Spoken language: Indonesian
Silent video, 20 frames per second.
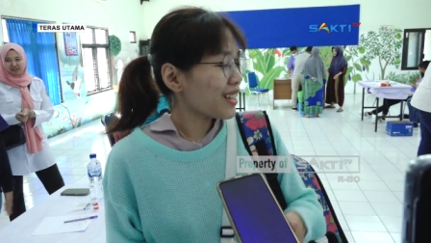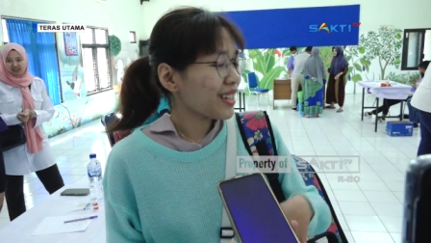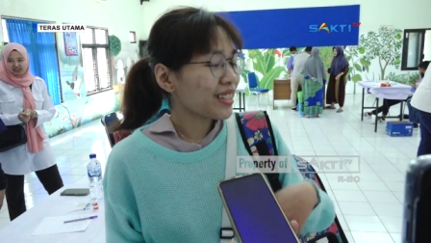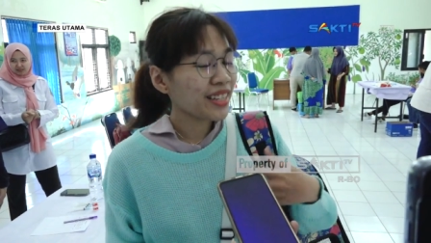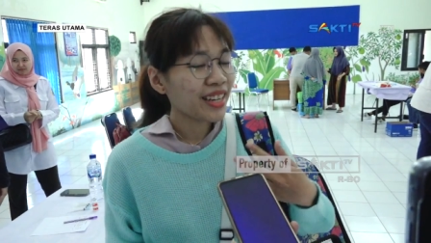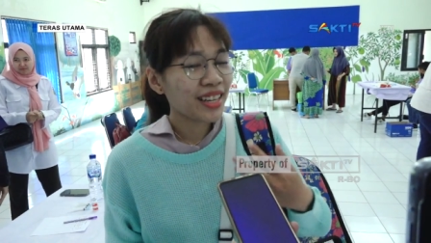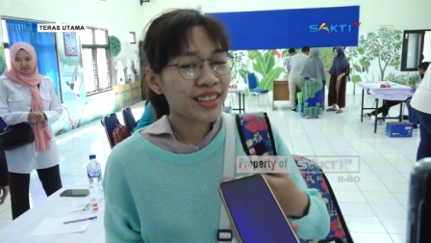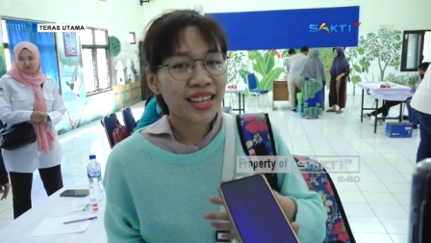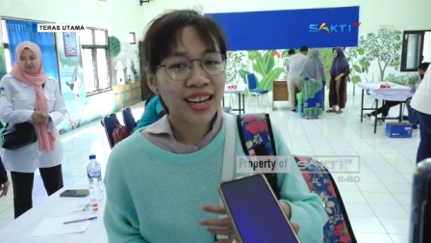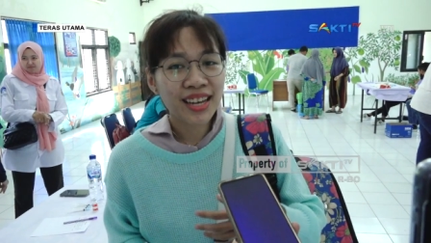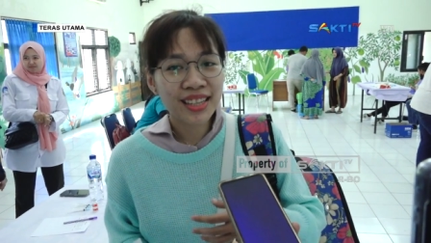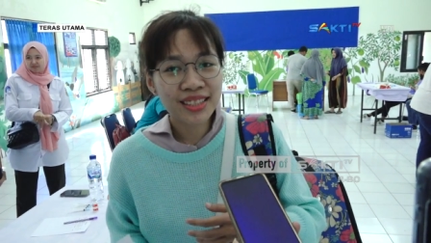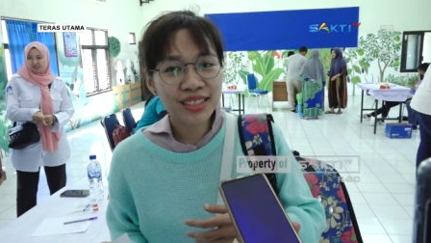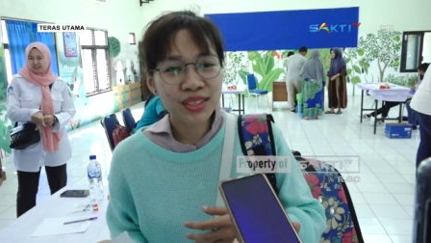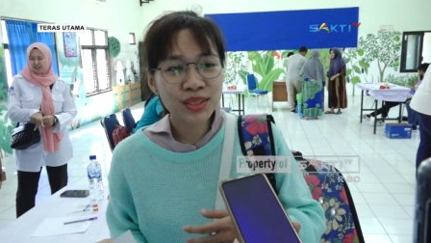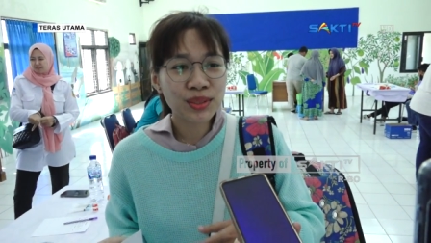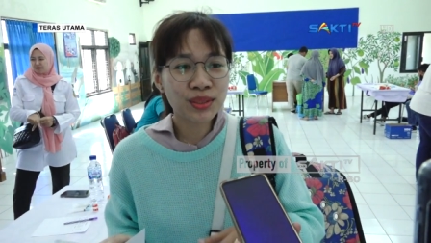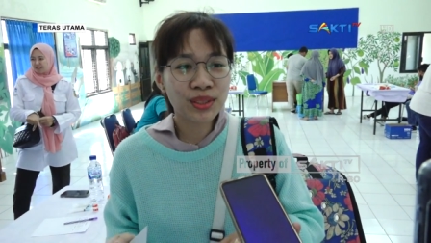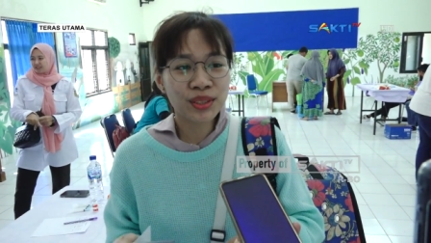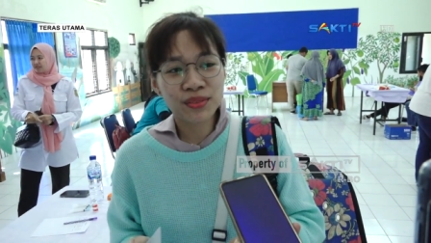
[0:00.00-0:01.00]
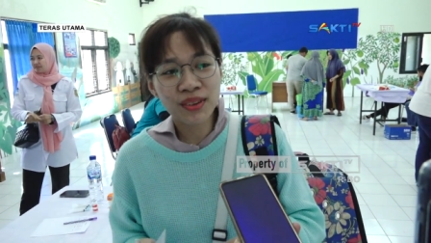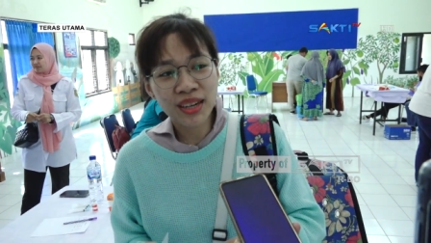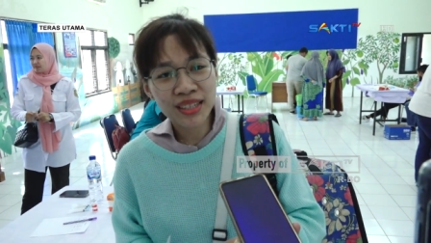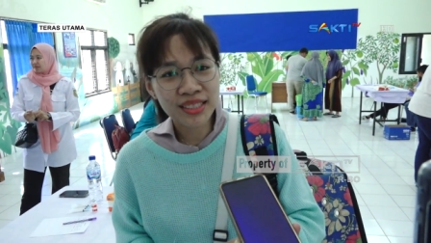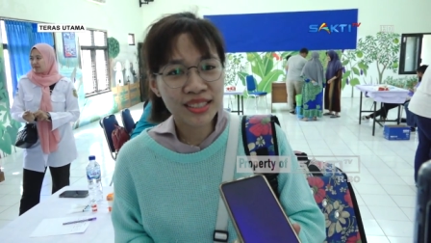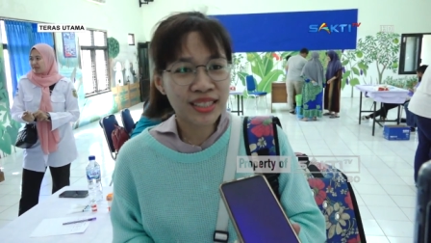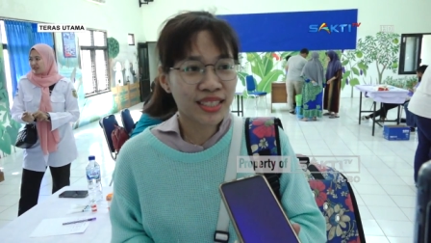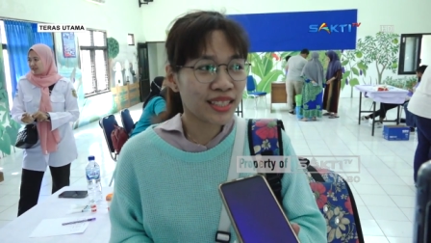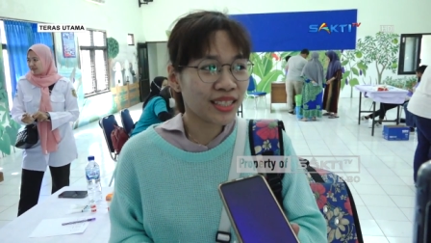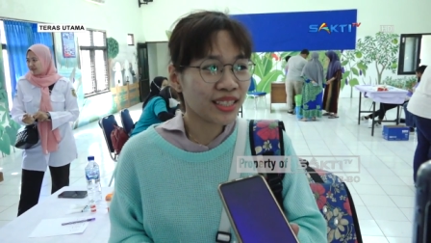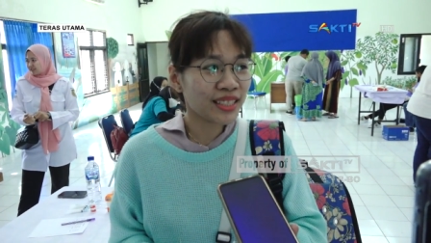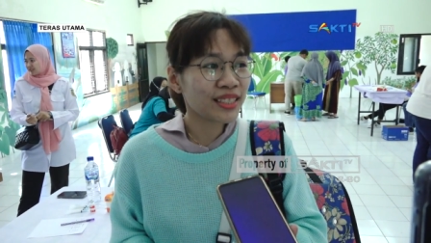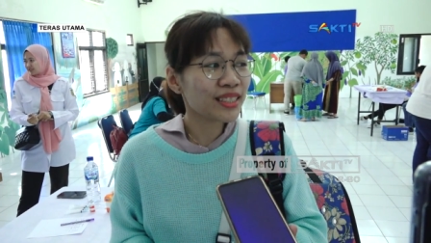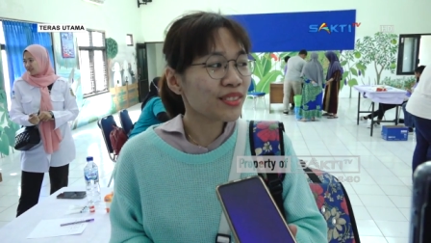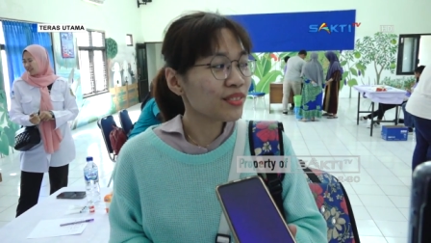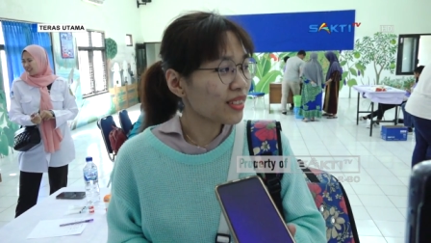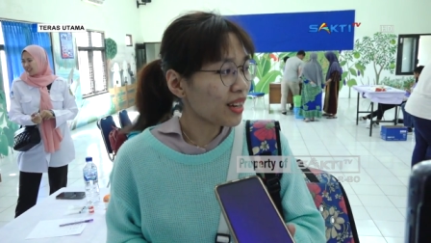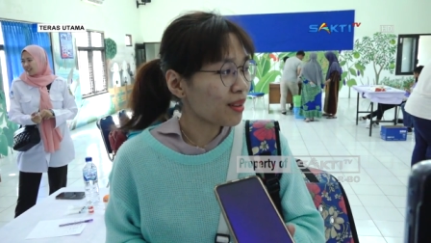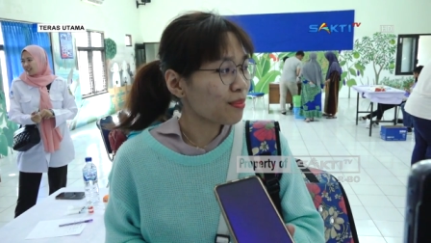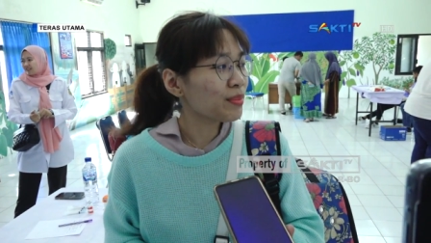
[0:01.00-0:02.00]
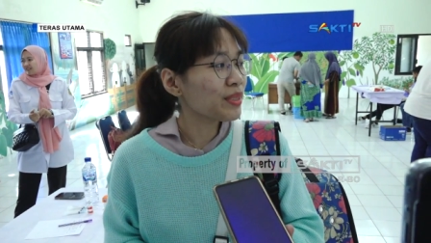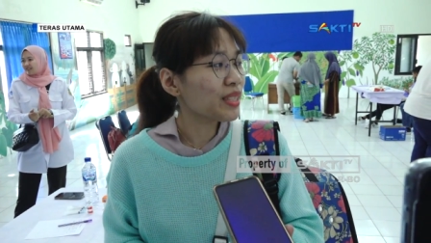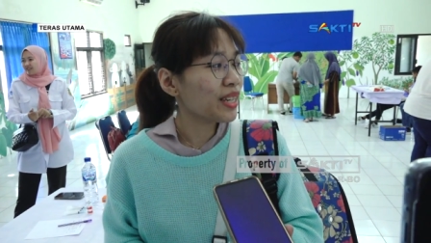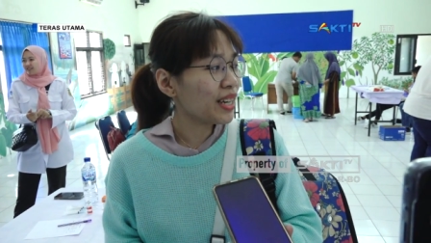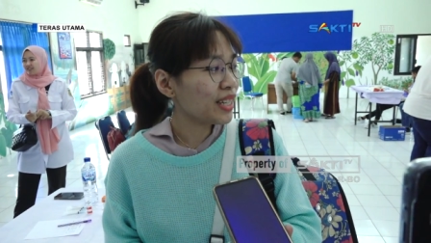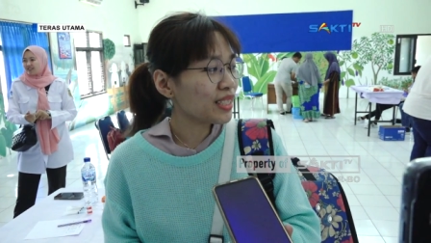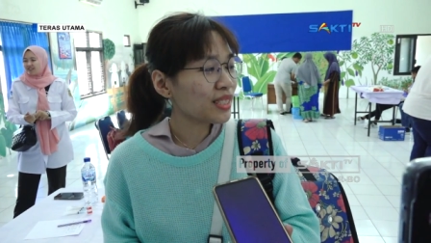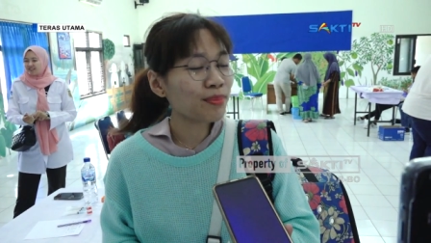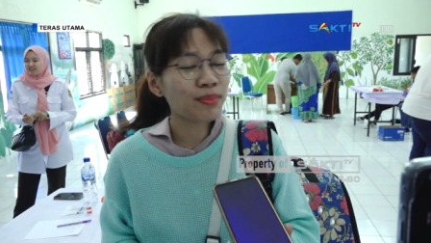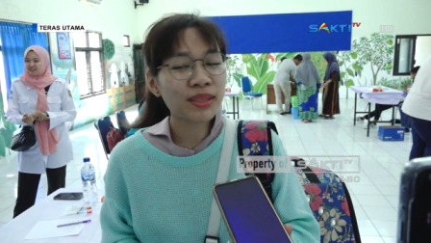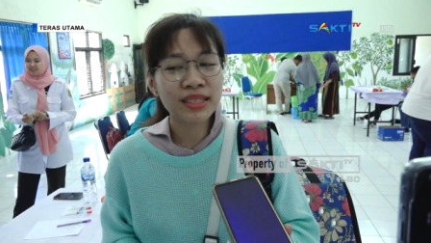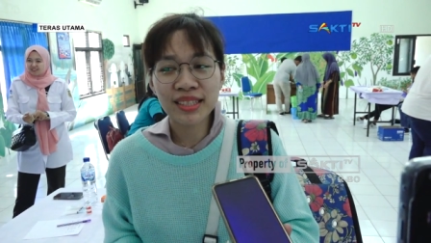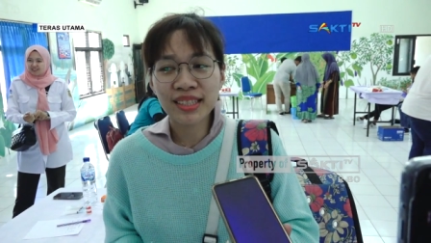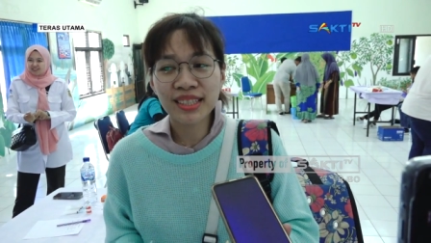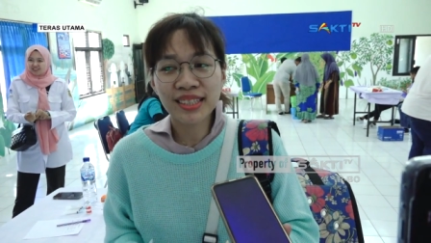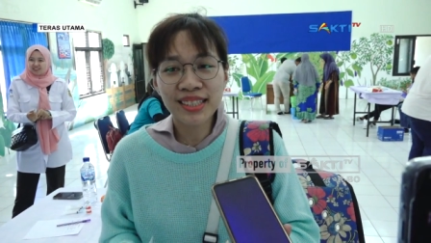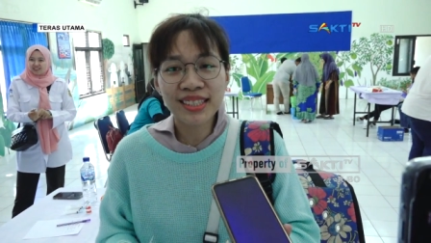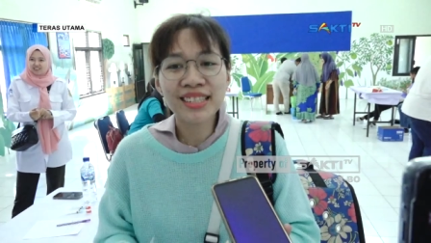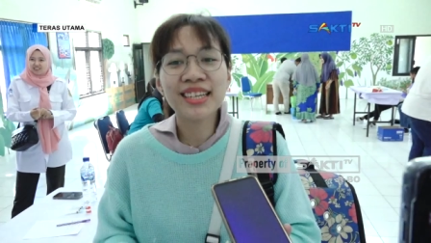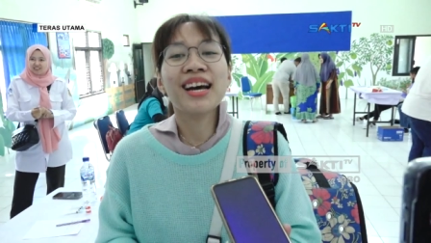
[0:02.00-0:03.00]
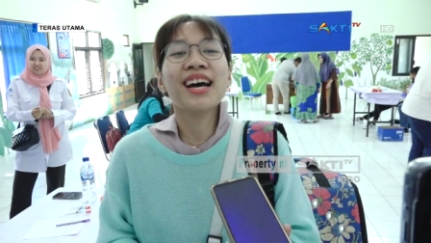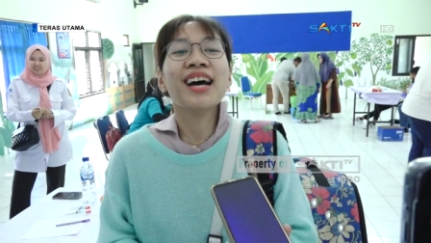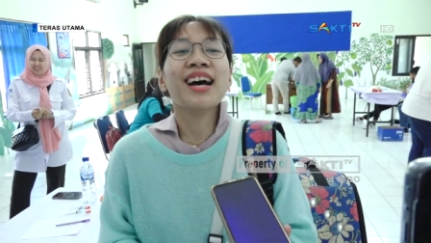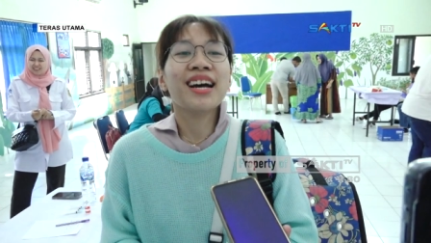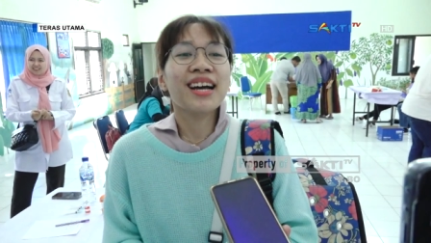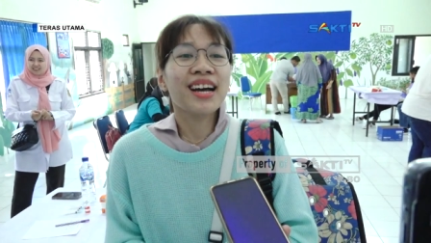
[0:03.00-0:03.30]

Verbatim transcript: kegiatan suntik vaksin rabies seperti ini ya